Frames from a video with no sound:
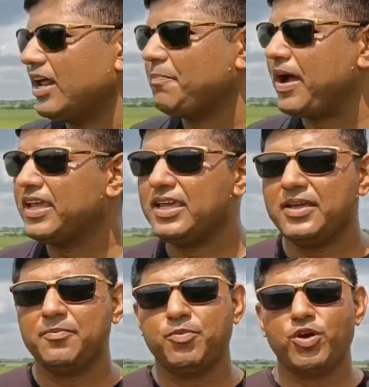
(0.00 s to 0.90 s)
আর
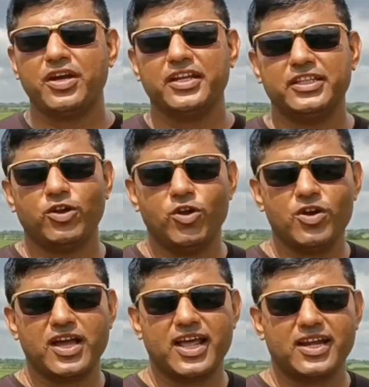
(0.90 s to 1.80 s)
পাখি প্রকৃতির
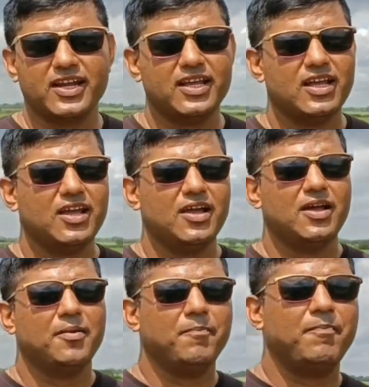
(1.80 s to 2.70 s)
অলঙ্কার
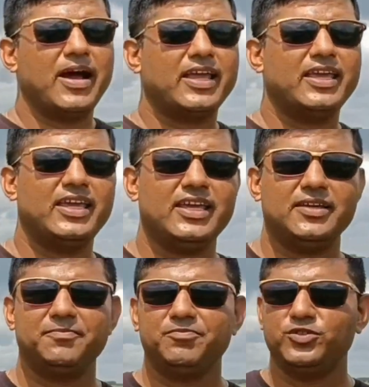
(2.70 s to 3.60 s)
পাখি
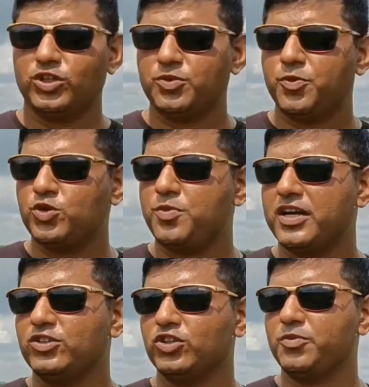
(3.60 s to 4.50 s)
যত পশু
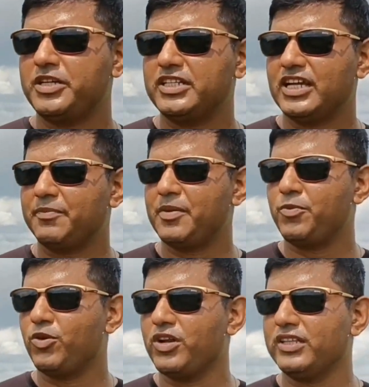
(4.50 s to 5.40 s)
পাখি যত বেশি
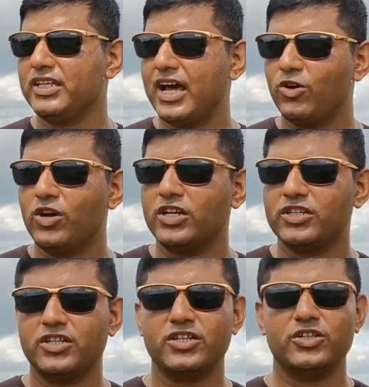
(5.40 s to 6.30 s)
থাকবে প্রকৃতি আরও
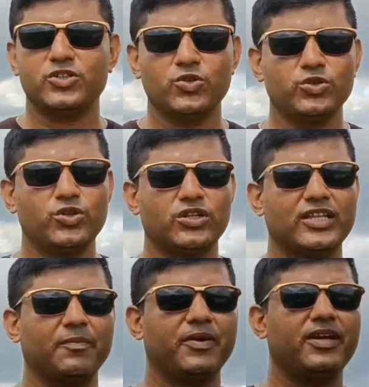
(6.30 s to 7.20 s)
অনেক সুন্দর
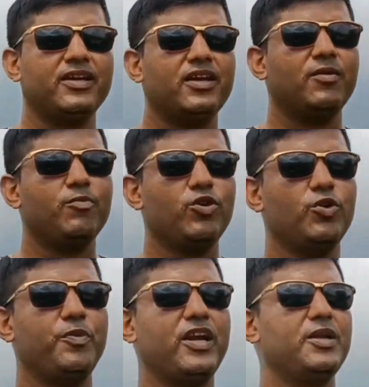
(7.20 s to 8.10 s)
থাকবে
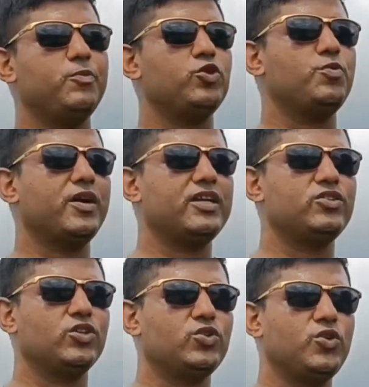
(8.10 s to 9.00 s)
বন্যপ্রাণী পশু
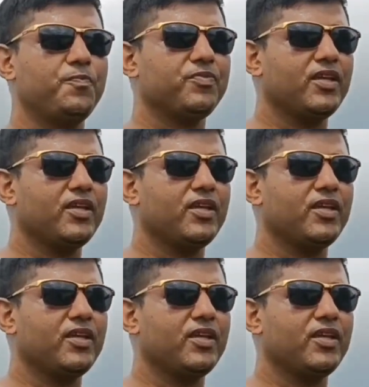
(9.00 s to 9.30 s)
পাখি যত